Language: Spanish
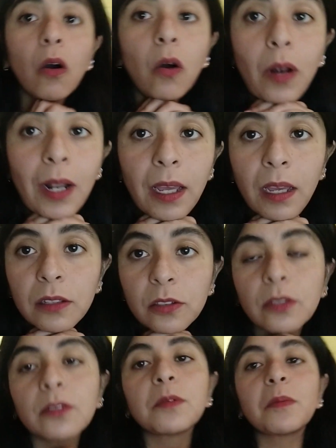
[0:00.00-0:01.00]
Hola a
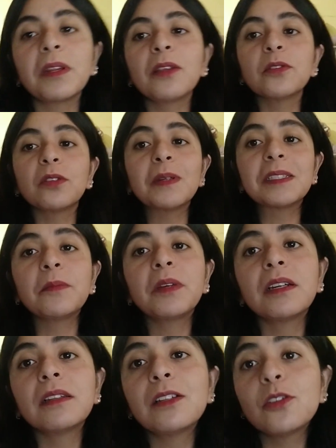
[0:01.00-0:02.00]
todos, bienvenidos otra vez a mi
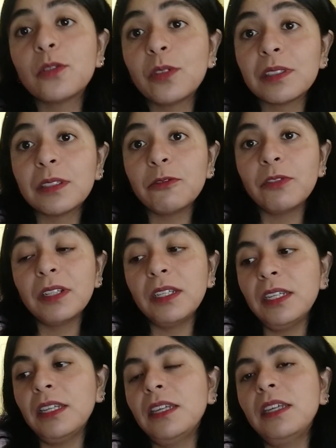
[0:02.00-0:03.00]
canal, yo soy
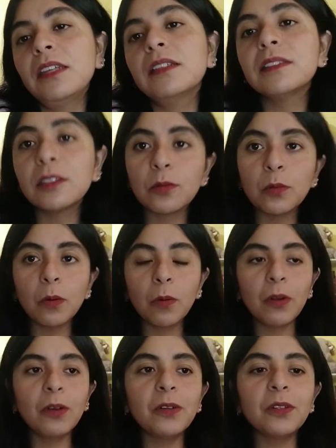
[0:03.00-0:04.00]
Stephanie y este es un nuevo
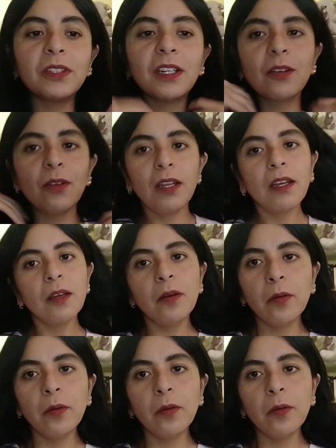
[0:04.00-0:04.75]
vlog, traigo la